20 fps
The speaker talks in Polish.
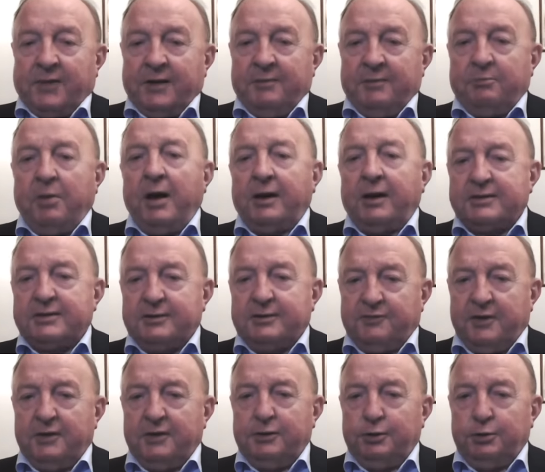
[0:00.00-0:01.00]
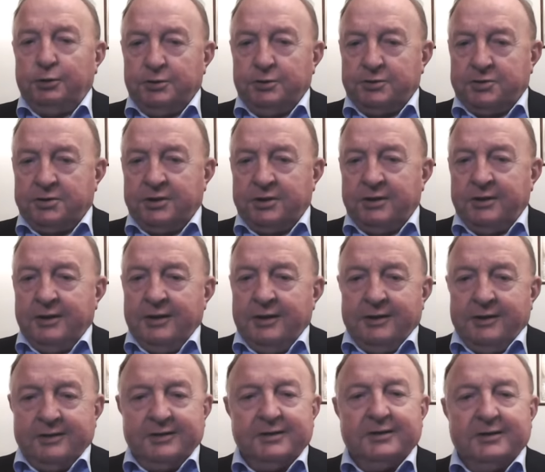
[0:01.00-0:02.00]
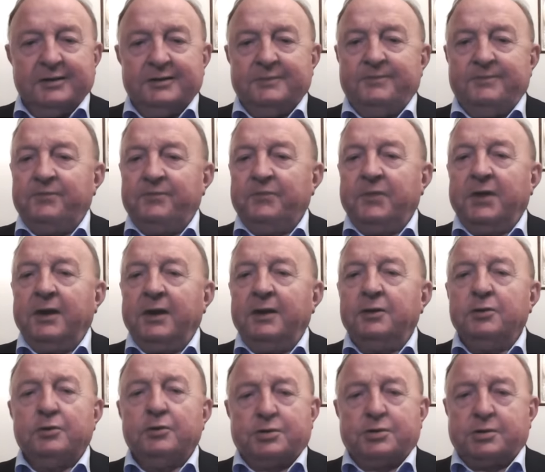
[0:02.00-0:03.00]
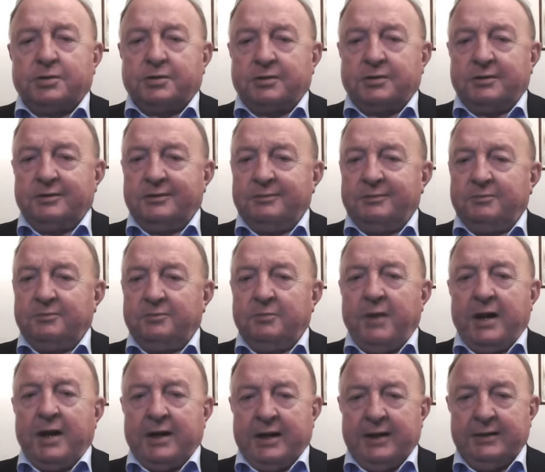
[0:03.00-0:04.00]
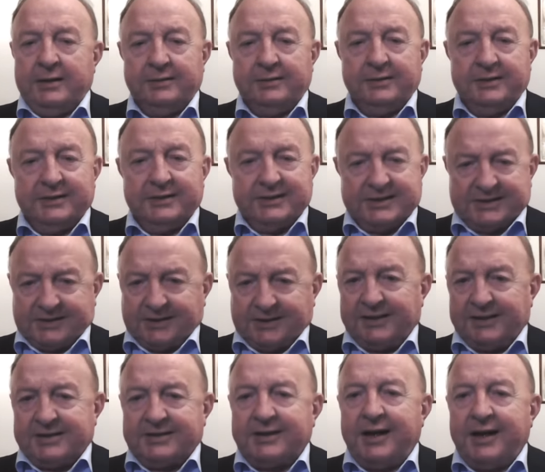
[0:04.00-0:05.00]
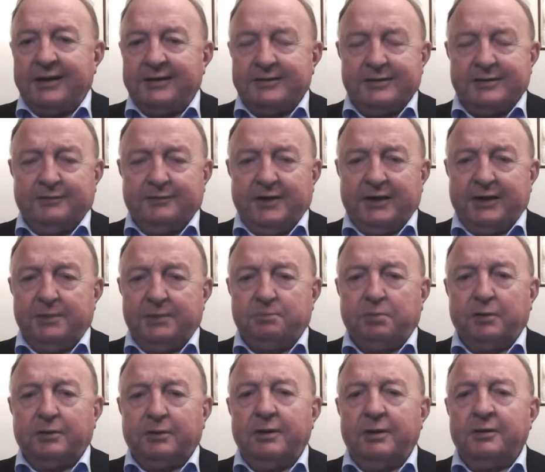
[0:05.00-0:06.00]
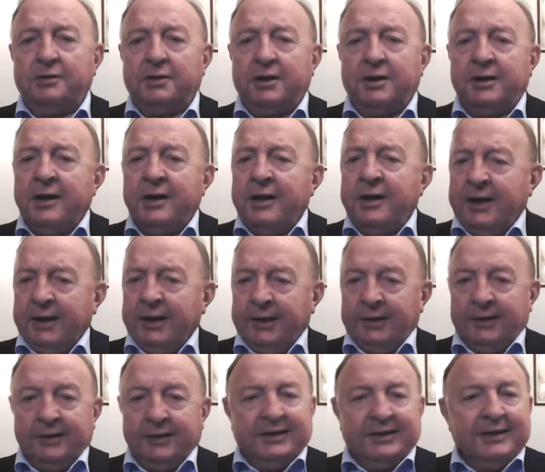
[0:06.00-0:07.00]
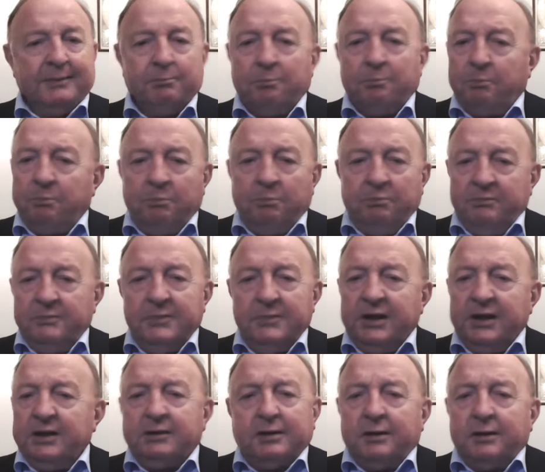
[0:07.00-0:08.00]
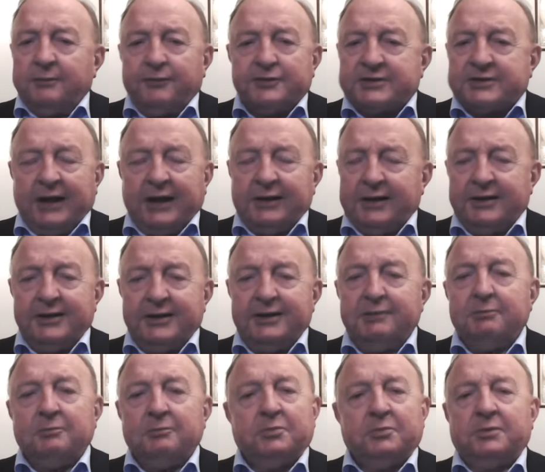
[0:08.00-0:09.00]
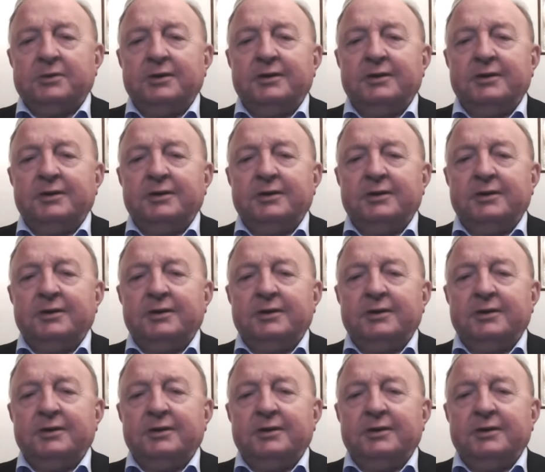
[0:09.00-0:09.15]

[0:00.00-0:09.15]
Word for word: bardzo wielu ludzi y, już ma skrystalizowane poglądy i to wcale im